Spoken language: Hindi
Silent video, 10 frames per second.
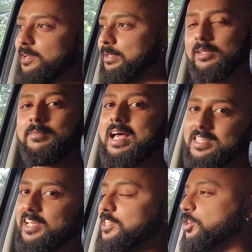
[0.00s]
है मतलब मैं
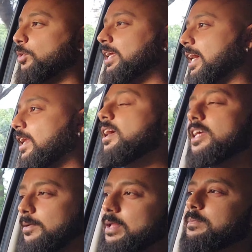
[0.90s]
ऐसा किसी को नहीं कह रहा
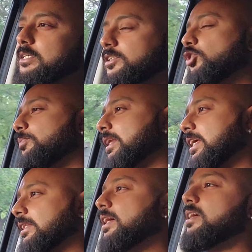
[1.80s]
ये मेरा पर्सनल
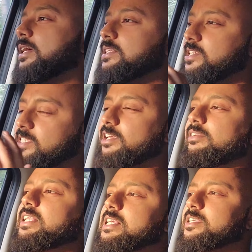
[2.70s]
ओपिनियन था जिसकी
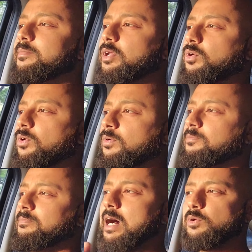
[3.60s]
वजह से मेरे को
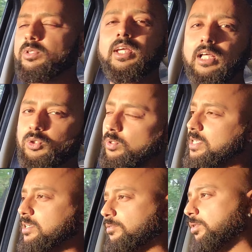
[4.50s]
मारुति का थोड़ा
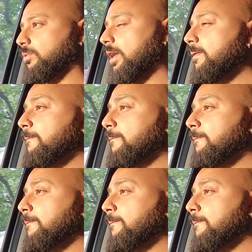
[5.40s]
सा वो हुआ